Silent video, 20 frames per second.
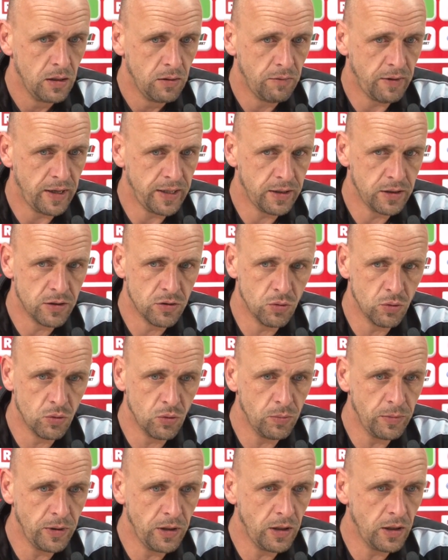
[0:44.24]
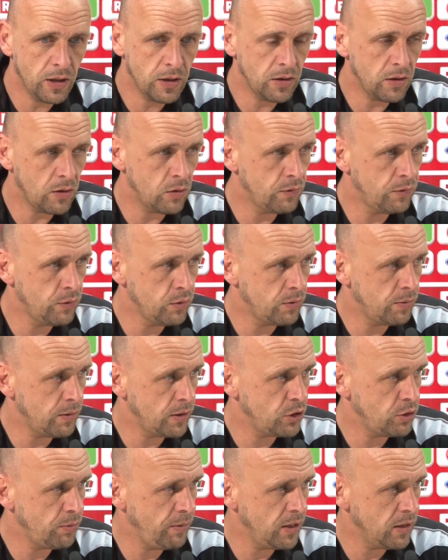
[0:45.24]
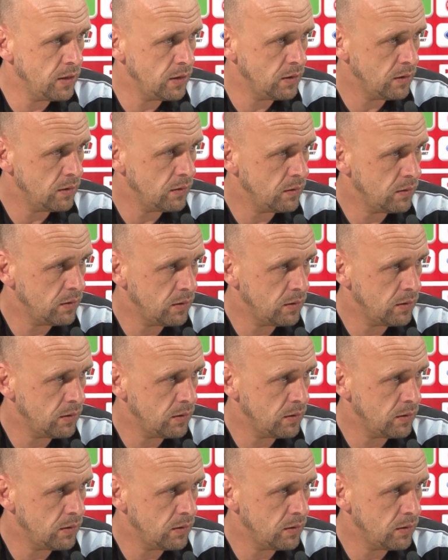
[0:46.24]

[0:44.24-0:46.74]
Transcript: weiter so dominierend auch Fußball spielen.